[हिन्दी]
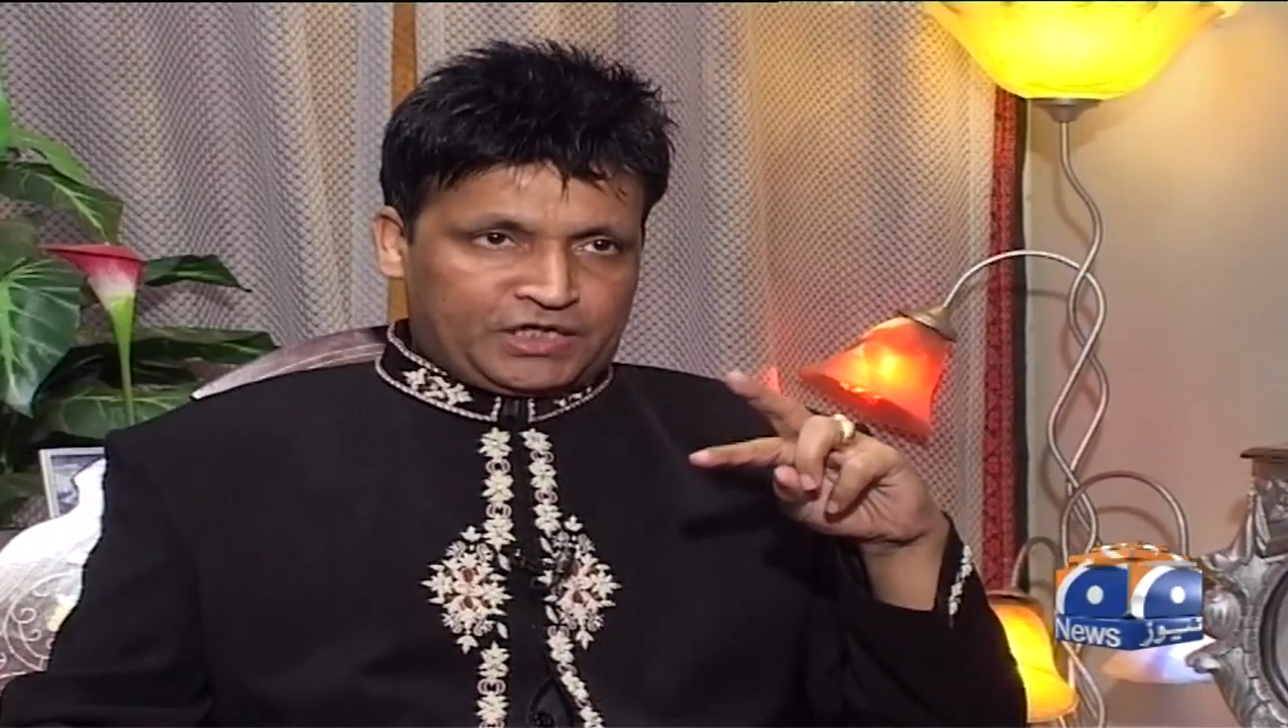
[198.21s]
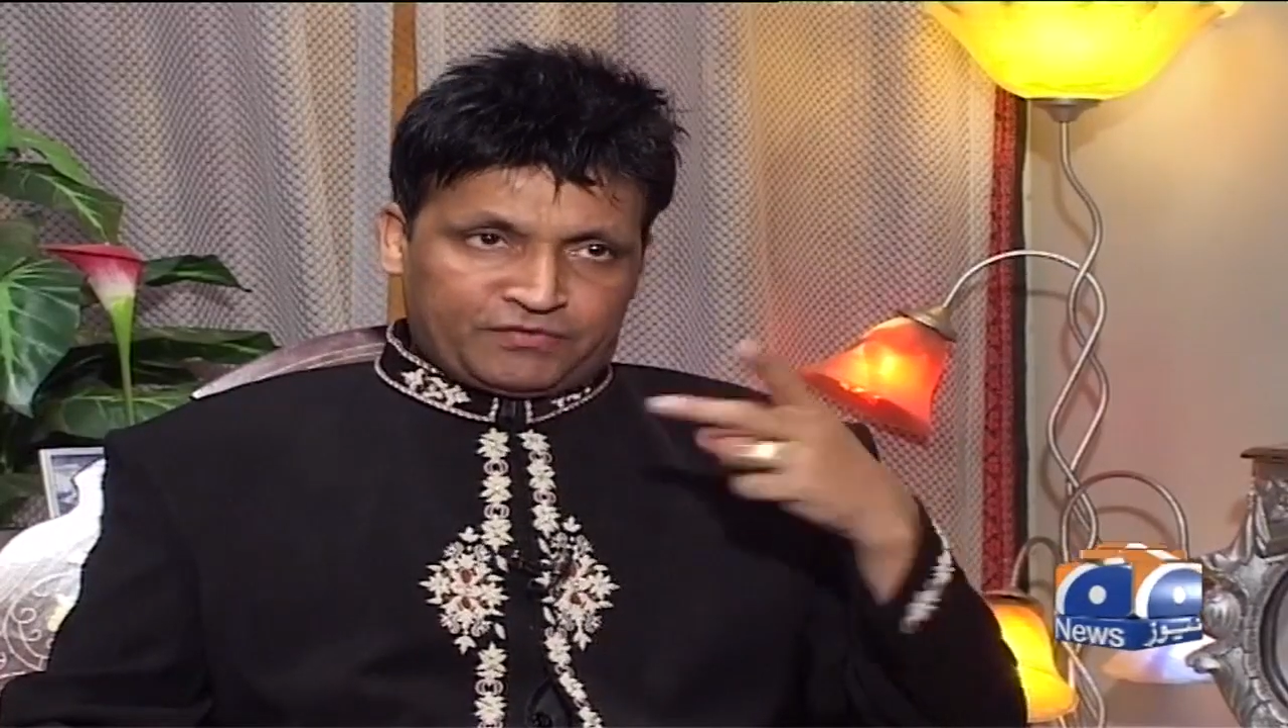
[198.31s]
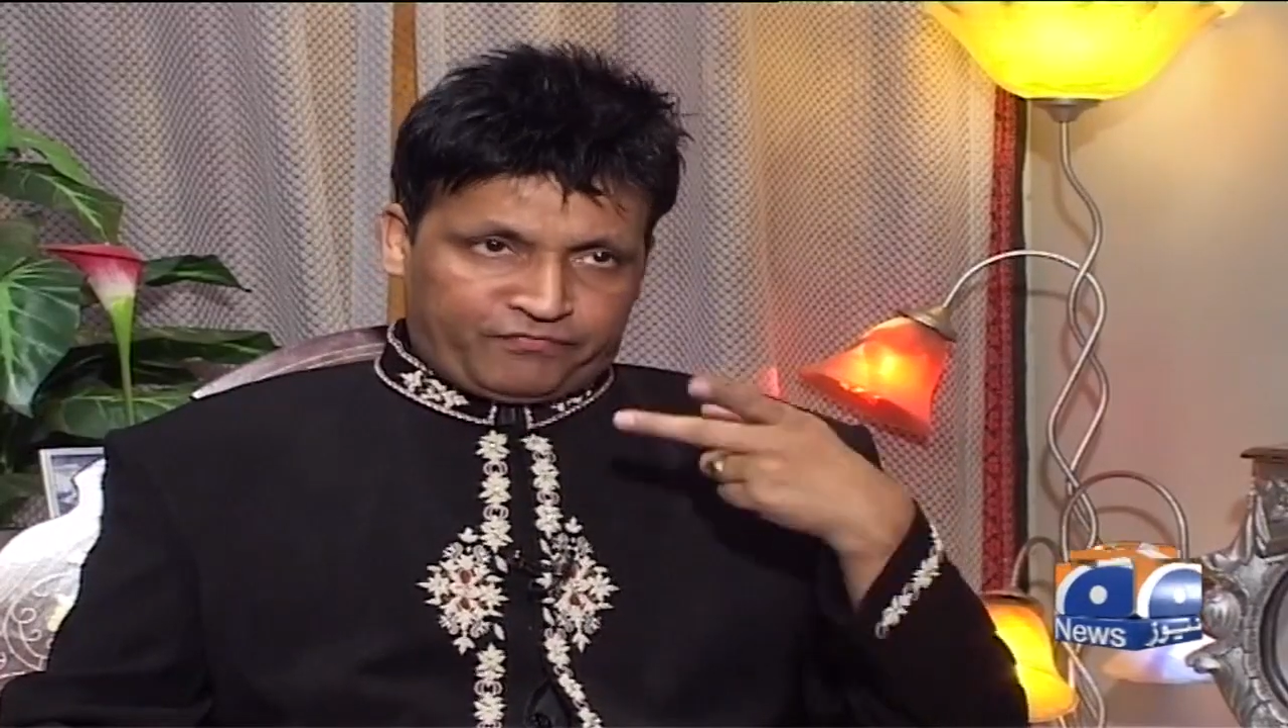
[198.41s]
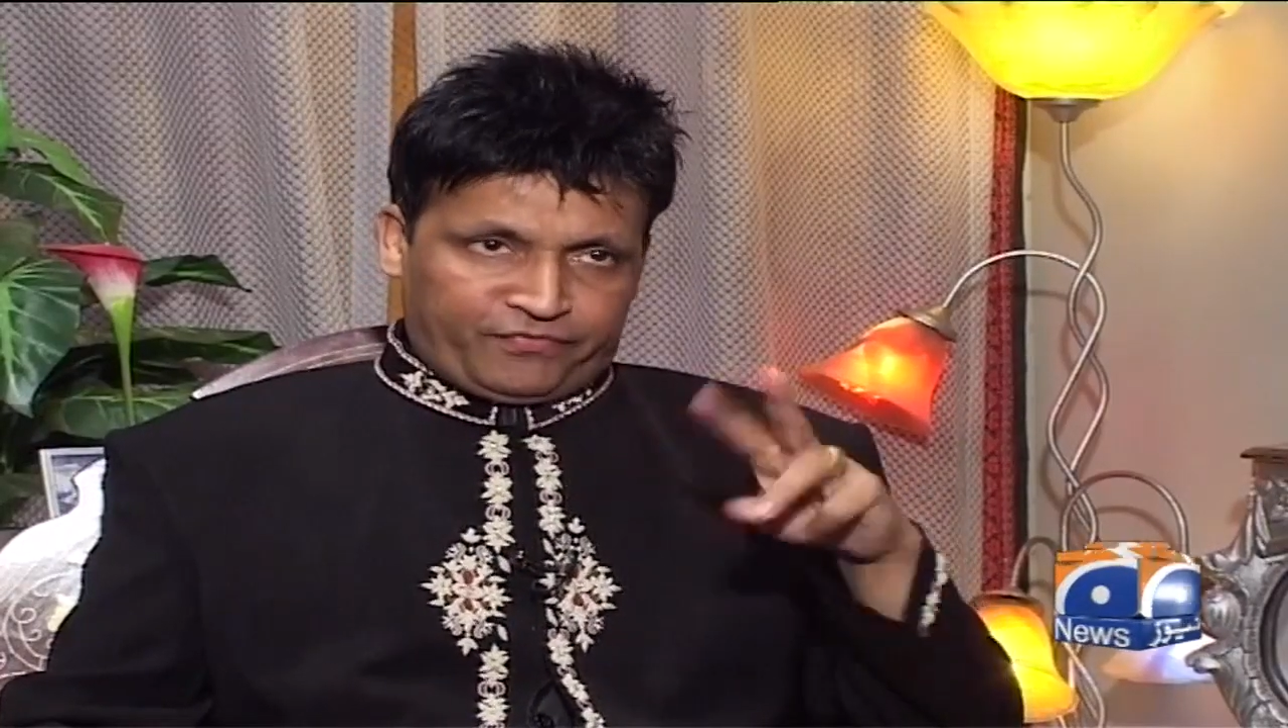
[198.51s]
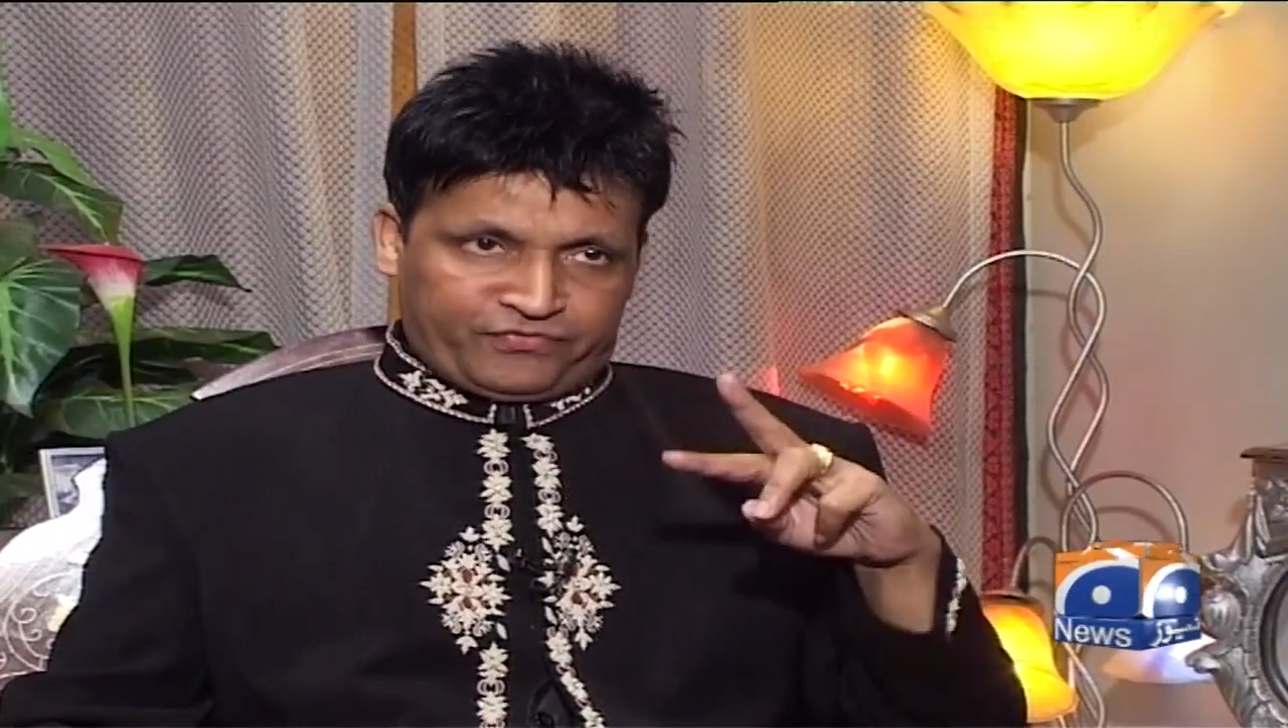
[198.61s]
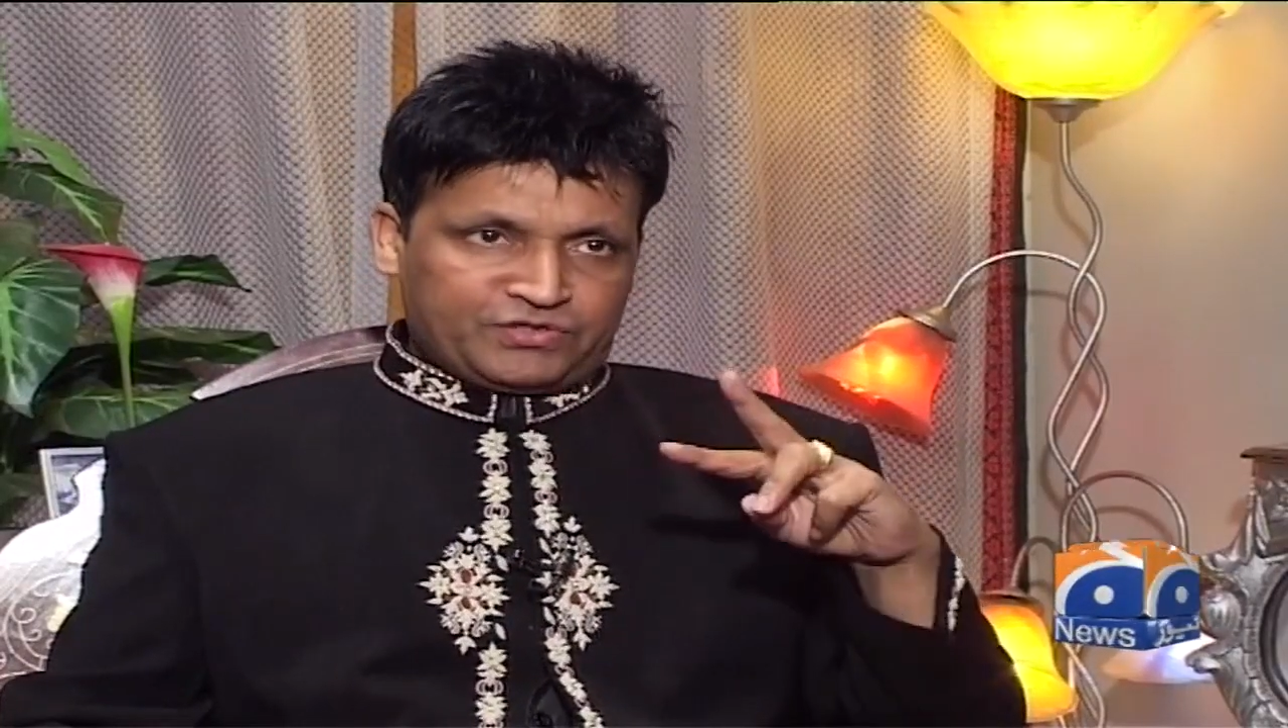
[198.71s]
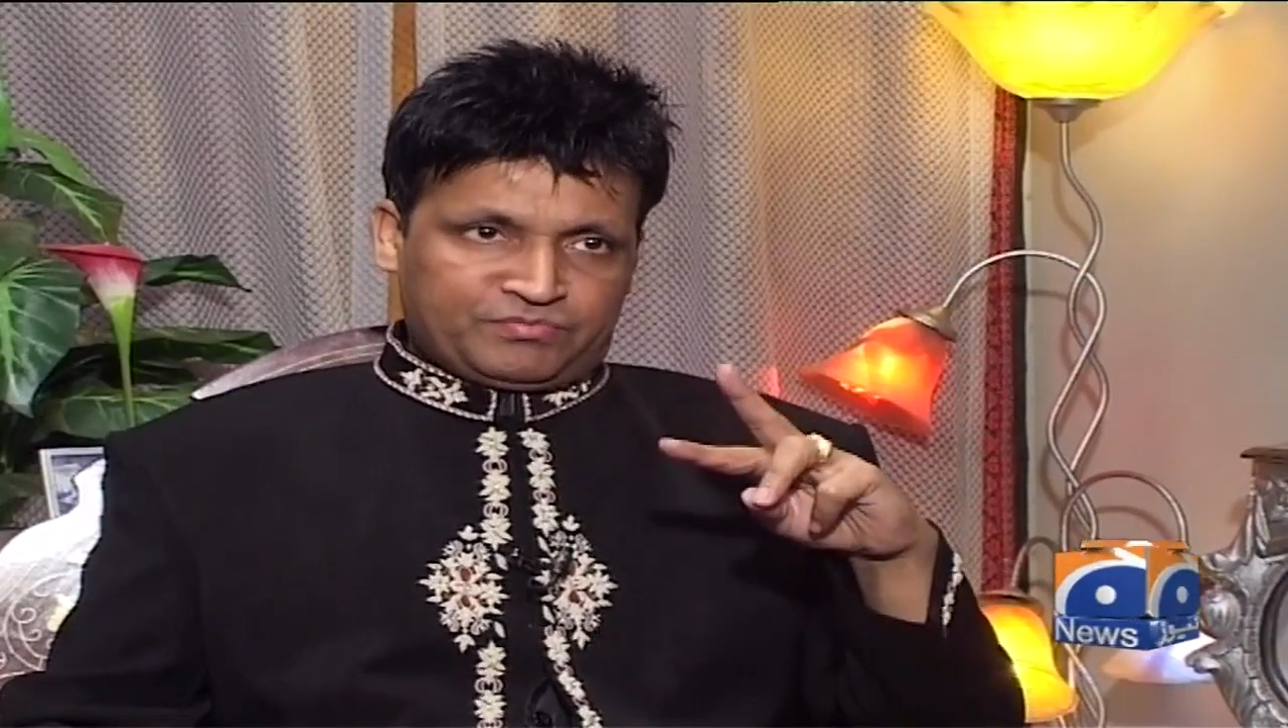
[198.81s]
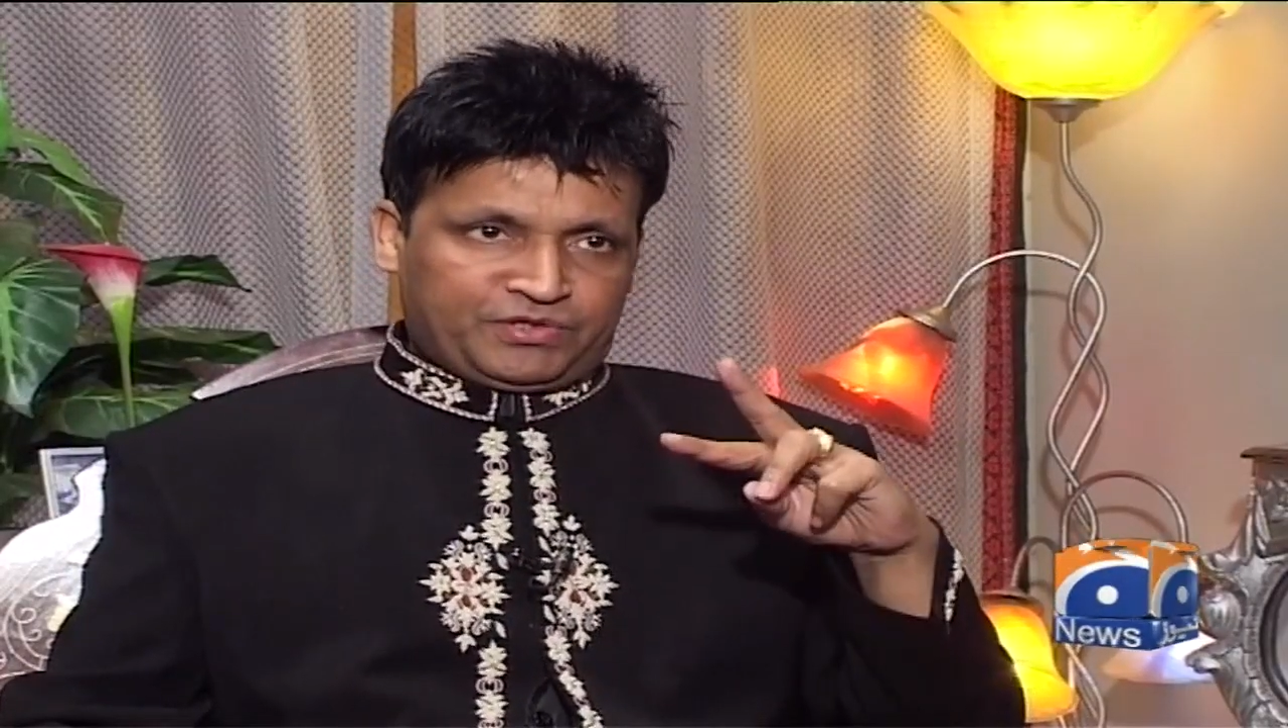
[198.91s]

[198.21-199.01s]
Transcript: लट ऑफ डिफरेंस